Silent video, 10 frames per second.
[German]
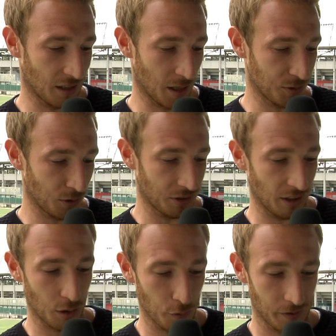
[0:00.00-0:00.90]
Am
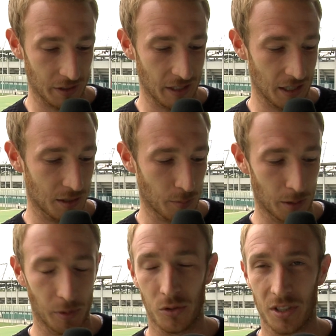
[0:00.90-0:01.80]
Sonntag laufen wir das erste
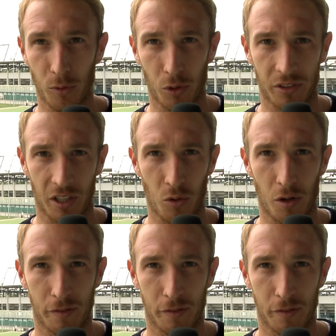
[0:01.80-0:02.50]
Mal mit unserem neuen Trikot auf.